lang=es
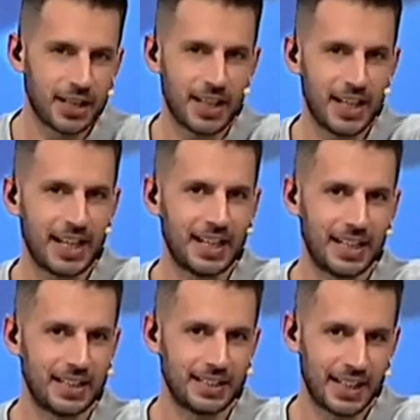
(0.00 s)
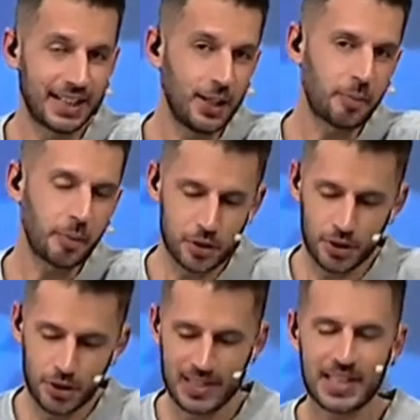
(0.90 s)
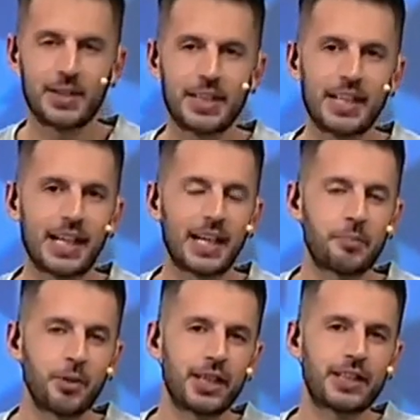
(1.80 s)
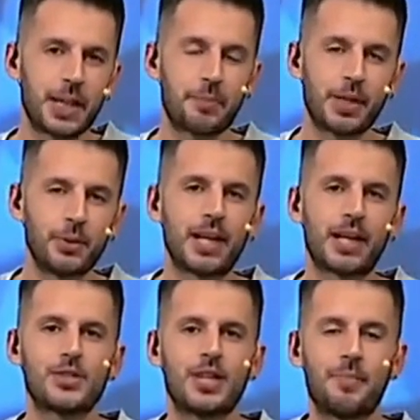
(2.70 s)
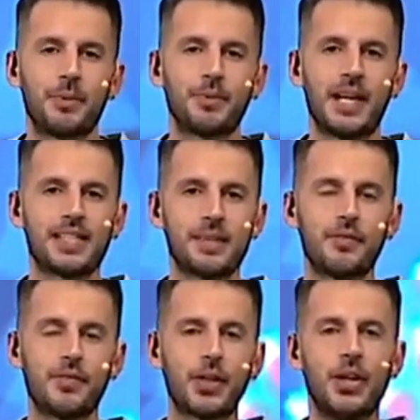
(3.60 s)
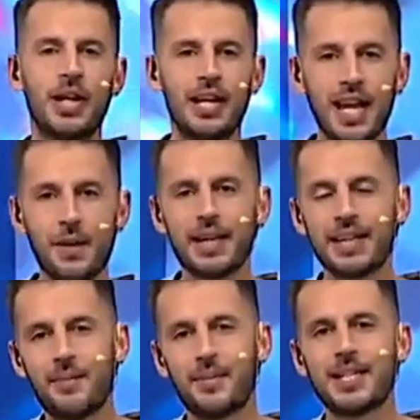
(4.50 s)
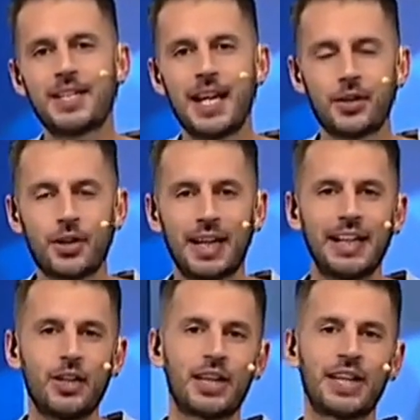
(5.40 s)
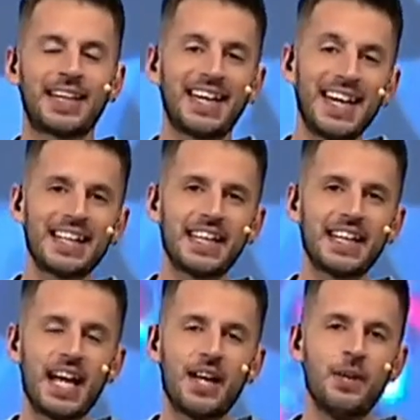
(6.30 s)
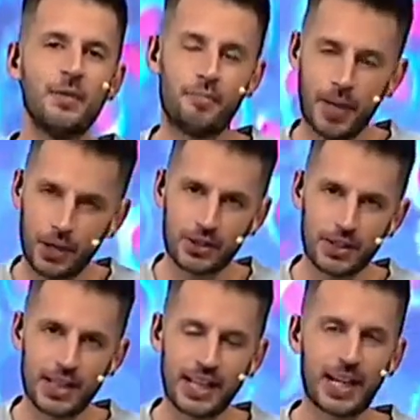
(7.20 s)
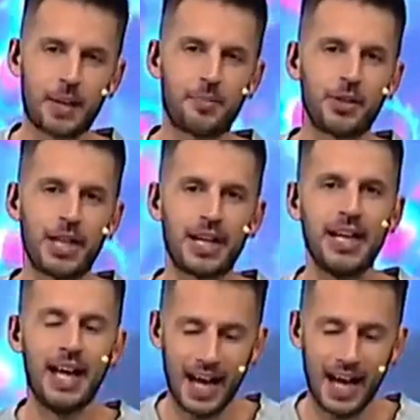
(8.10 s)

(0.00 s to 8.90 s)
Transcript: Ahora está eh, tranquilo, pero solo, así que va a tener que responder tres preguntas, que son las preguntas del semáforo. La verde, la amarilla y la roja, en el orden que él quiera, pero tiene que responder